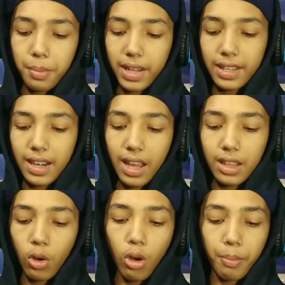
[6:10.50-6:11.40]
ஸோ பாத்தீங்கன்னா
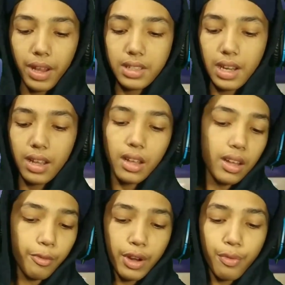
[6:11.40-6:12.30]
அதான் ஹோம் பேஜ்
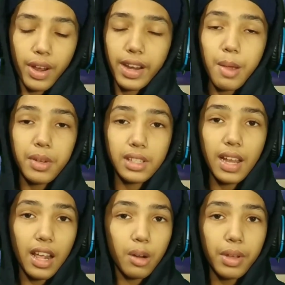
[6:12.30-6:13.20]
ஃப்ரீ ஃபயர்
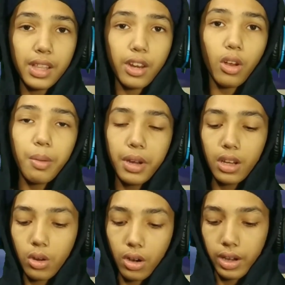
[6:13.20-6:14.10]
கேமர்ஸ்க்கு எல்லாருக்குமே தெரியும்
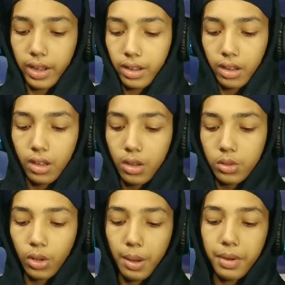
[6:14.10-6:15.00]
எப்படி இருக்கும்னு
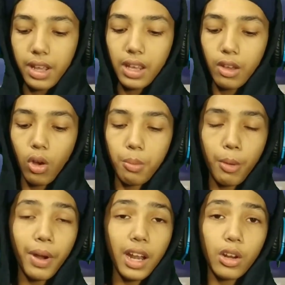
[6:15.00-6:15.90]
ஸோ எப்படி உங்க
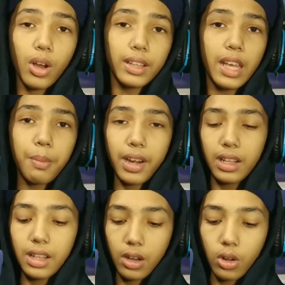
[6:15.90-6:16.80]
மொபைல் இருக்கோ அதே
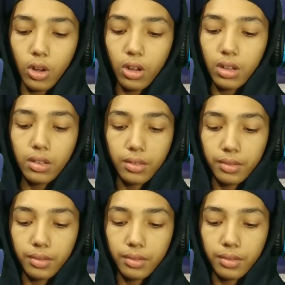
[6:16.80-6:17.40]
மாதிரி இதுல இருக்கும்